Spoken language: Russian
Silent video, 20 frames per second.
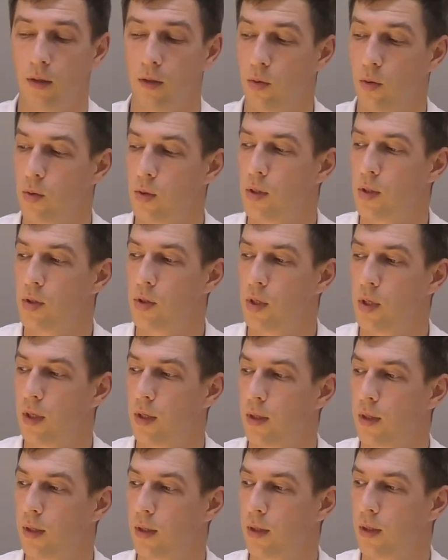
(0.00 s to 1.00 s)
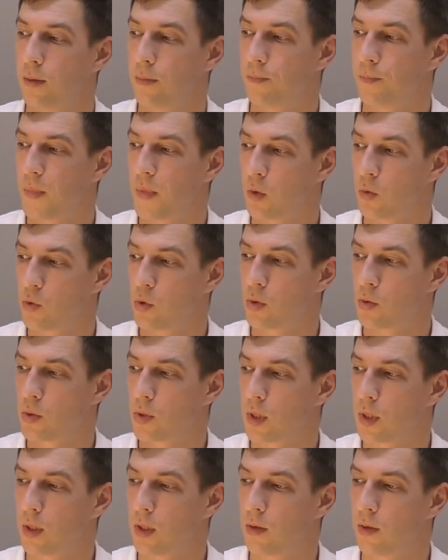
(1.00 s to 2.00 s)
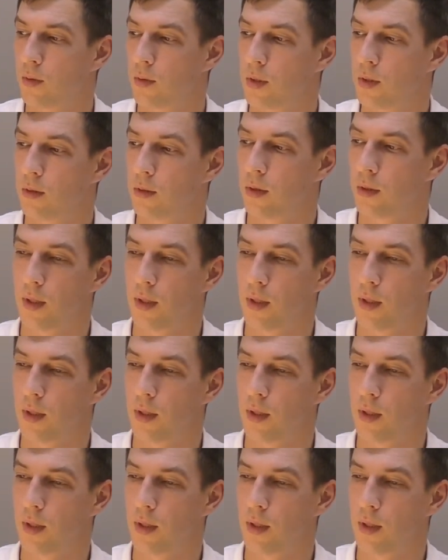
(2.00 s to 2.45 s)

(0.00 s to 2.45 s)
то изначально нужно устанавливать